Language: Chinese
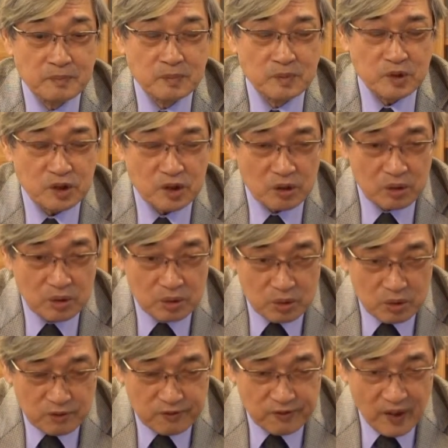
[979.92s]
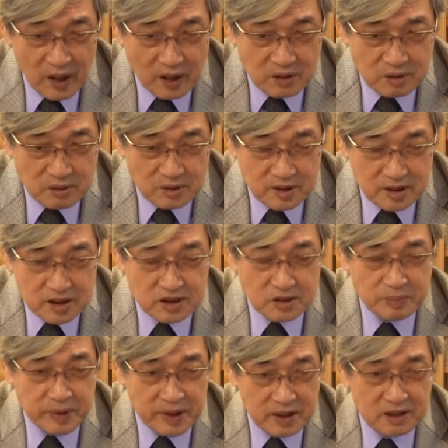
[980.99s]
周瑜发动赤
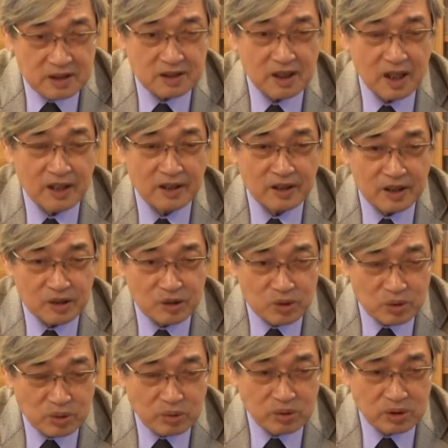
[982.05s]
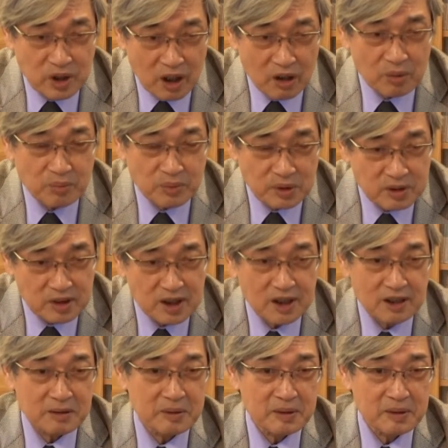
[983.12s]
壁之战的主要目的，